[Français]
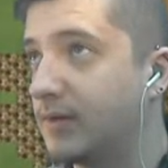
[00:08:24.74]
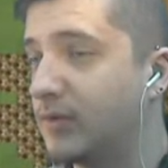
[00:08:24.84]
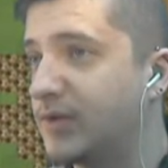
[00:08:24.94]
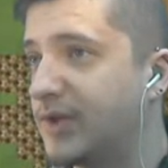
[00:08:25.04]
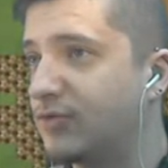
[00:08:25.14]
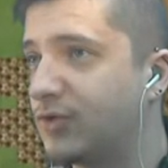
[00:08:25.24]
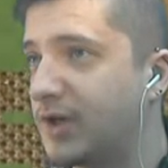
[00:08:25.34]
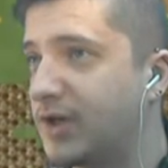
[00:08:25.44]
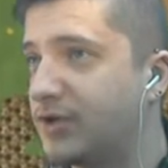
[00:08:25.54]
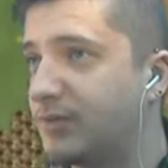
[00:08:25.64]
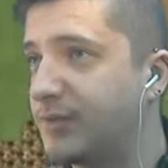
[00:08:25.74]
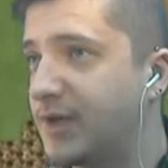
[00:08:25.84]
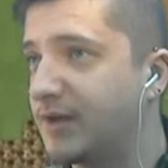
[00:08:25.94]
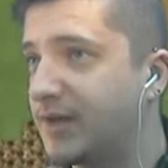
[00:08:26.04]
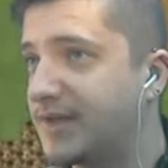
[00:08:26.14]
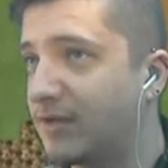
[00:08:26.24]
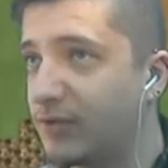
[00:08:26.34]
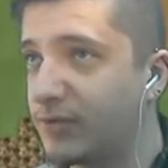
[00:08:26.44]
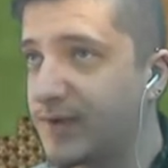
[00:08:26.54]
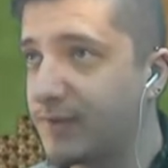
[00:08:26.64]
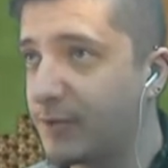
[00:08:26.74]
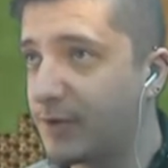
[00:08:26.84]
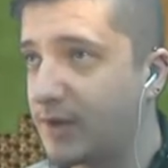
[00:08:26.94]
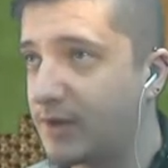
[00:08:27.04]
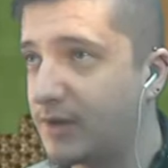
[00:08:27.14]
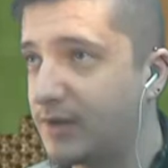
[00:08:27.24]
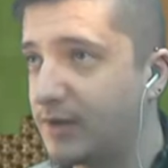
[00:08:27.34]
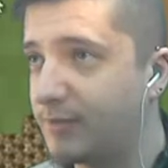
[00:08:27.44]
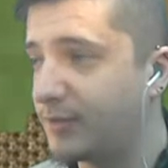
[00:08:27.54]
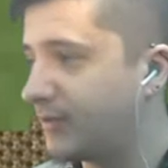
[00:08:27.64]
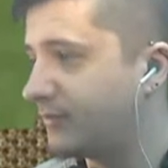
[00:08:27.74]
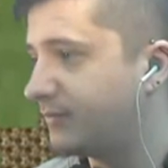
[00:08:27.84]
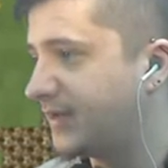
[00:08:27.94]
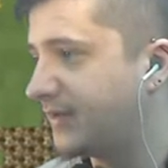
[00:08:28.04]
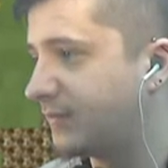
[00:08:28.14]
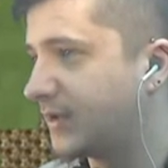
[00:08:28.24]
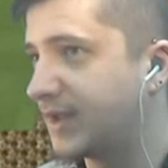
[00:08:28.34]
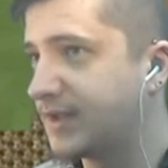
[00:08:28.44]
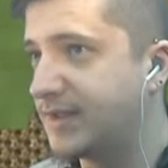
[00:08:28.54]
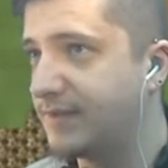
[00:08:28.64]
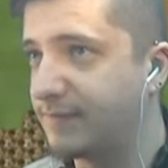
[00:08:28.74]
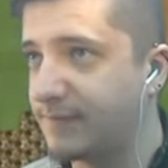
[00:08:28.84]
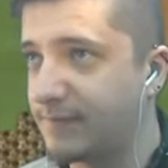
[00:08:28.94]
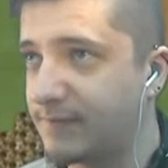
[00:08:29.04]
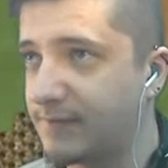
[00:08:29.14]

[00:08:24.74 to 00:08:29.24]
On est toujours à l'âge de pierre. Ah, ça recrute à mort, hein. Allez, hop. Mettez-vous en agressif.